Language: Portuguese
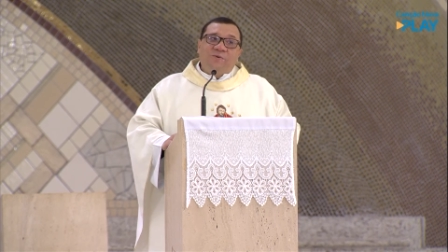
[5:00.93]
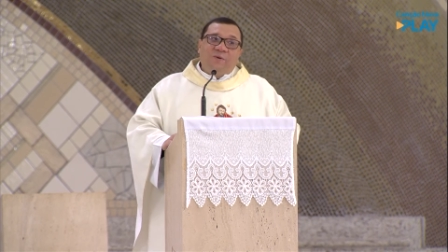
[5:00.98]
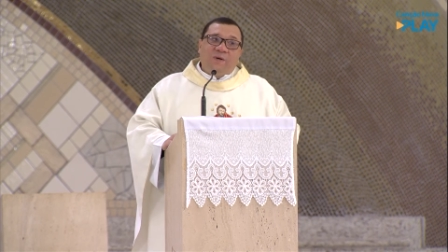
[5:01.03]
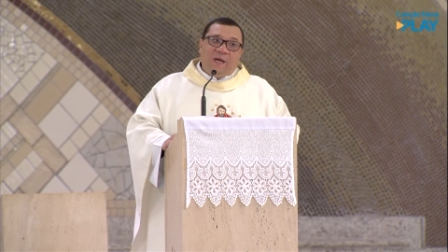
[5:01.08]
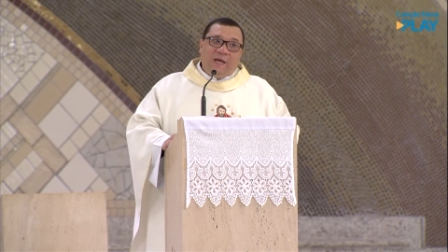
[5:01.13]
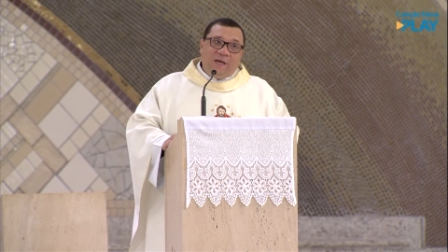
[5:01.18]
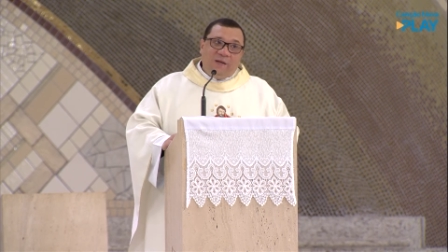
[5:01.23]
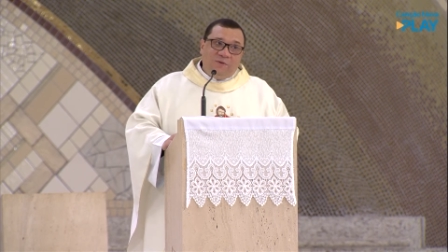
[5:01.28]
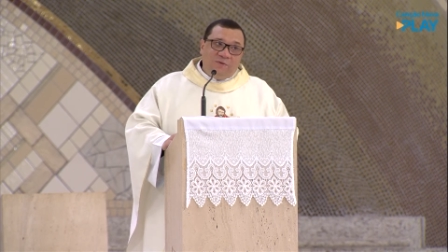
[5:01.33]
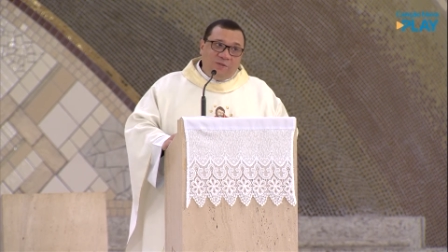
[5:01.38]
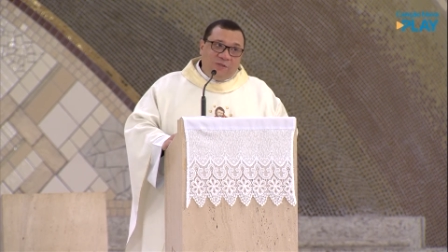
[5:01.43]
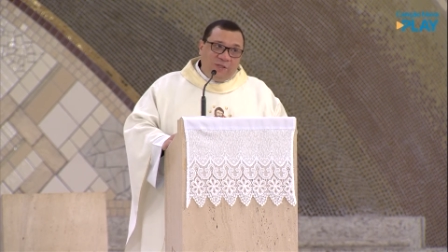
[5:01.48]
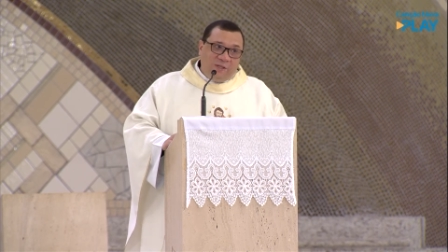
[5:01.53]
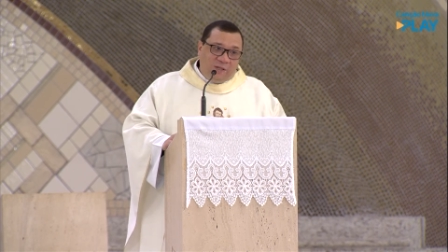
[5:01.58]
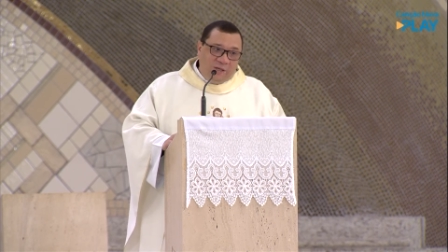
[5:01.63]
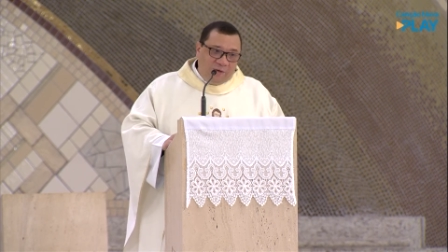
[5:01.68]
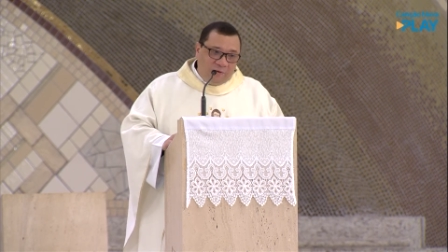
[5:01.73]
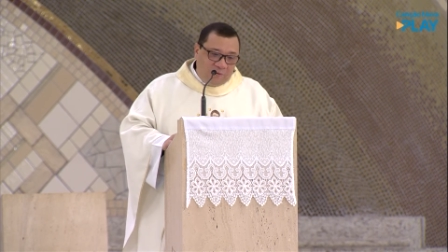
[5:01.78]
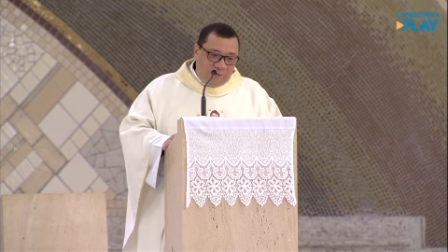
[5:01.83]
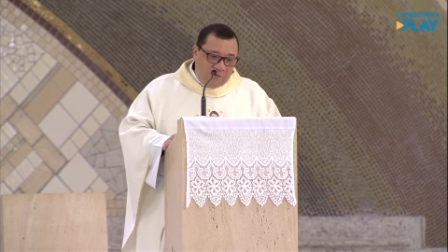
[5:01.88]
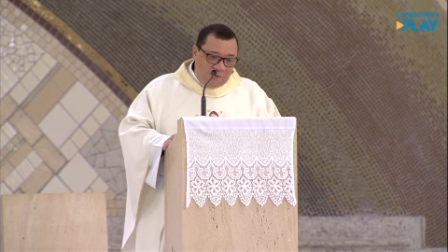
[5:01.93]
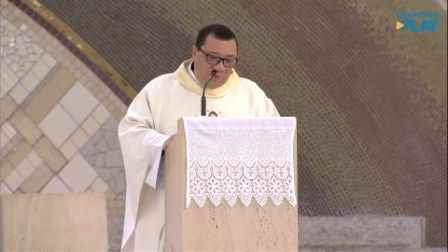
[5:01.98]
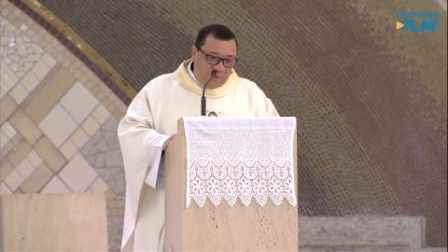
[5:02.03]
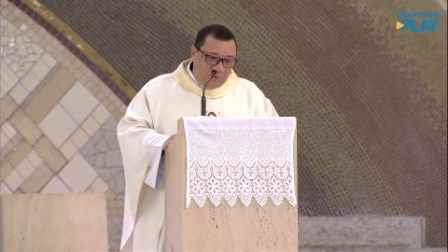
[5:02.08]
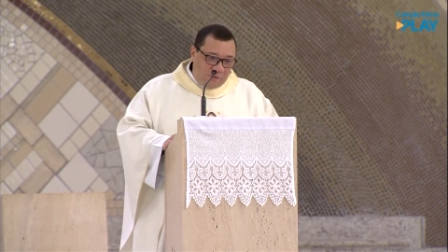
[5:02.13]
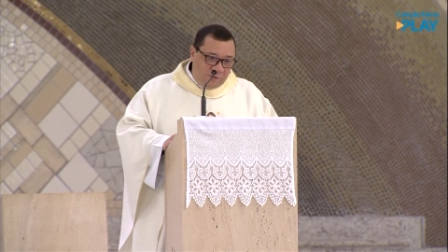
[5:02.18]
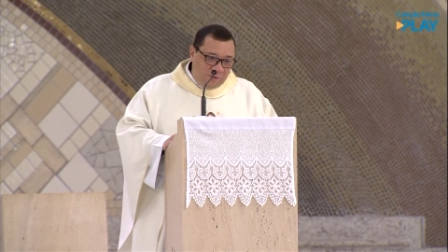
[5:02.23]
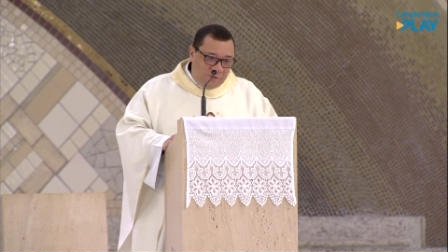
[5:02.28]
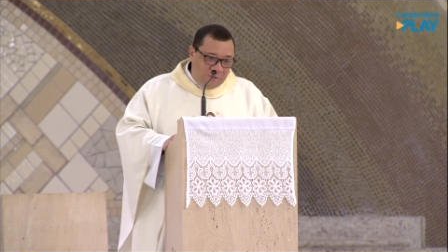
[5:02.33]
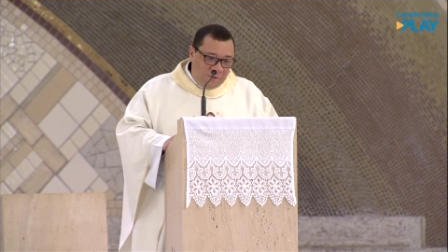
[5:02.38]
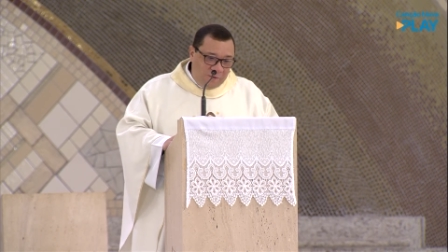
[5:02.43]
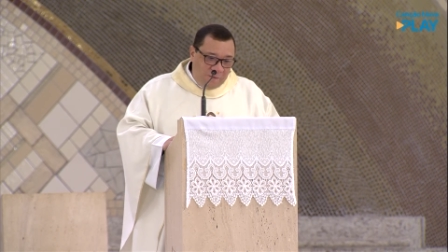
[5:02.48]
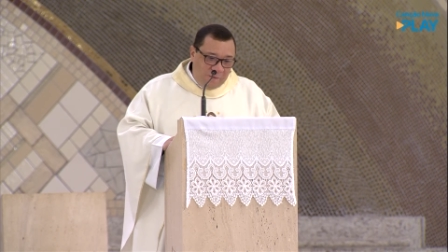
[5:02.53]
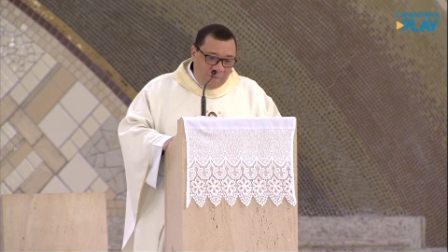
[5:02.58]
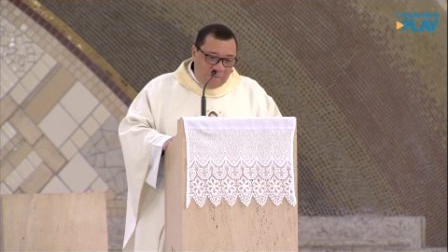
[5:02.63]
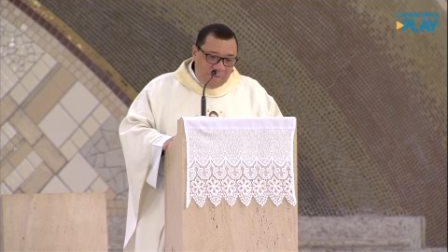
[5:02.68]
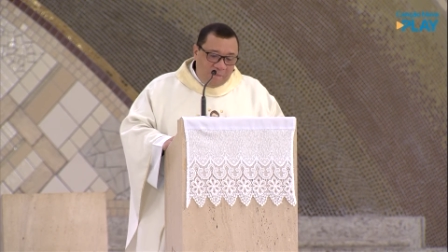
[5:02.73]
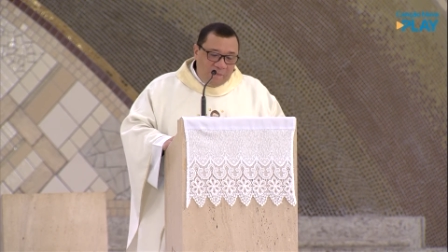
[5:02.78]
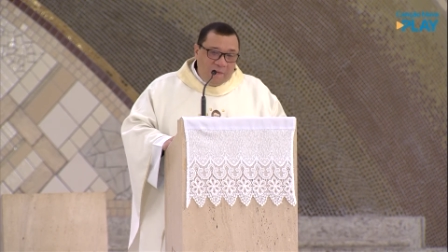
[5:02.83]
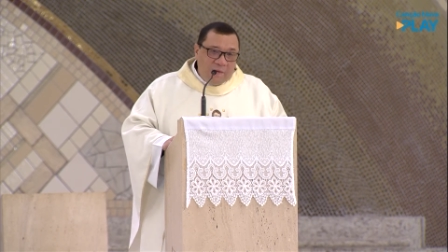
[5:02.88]
do reino de Deus.
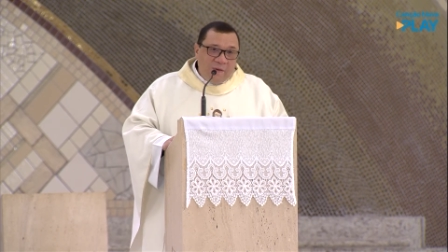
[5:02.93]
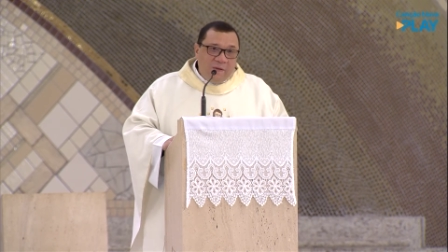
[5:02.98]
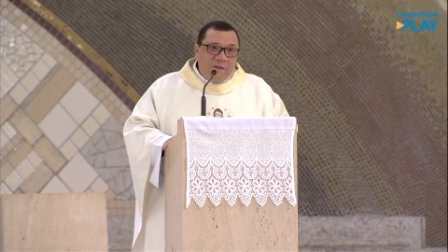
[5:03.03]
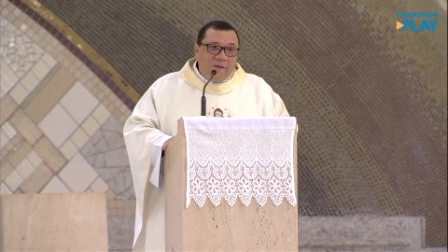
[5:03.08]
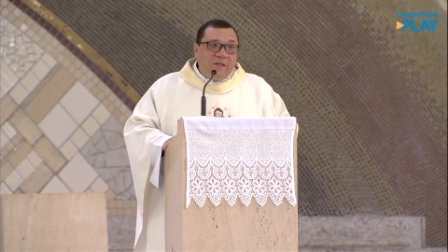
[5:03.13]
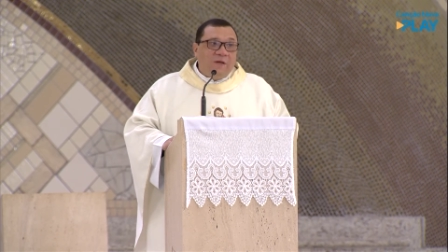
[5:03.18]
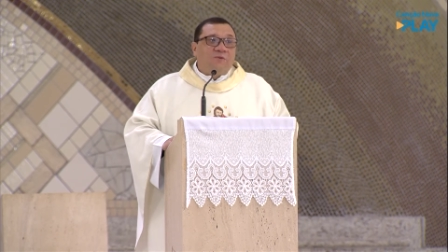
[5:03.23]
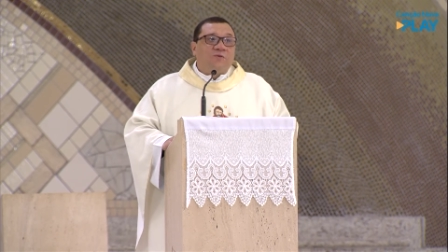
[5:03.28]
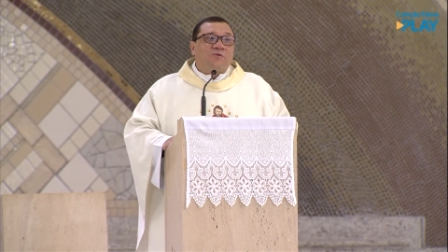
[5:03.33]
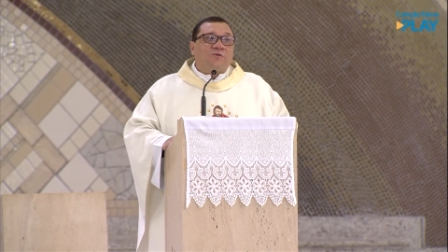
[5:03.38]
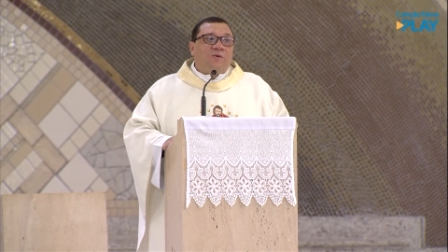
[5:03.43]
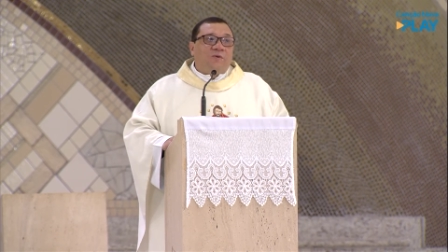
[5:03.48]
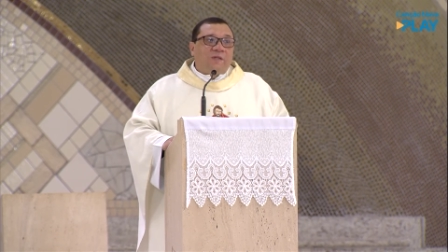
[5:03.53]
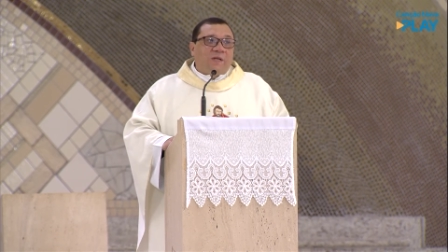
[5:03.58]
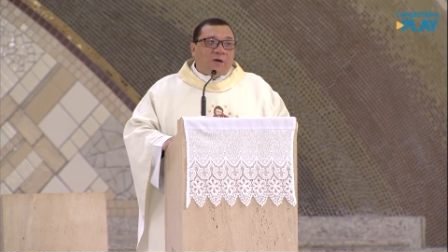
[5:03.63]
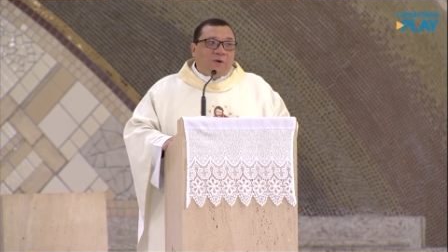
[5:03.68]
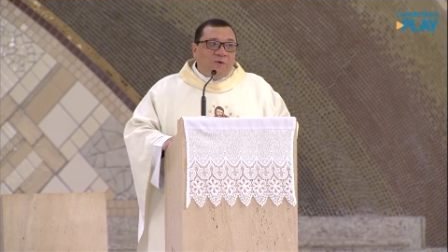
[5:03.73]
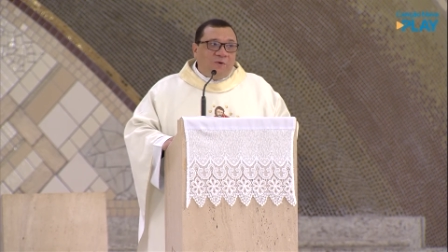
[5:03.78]
Deus conta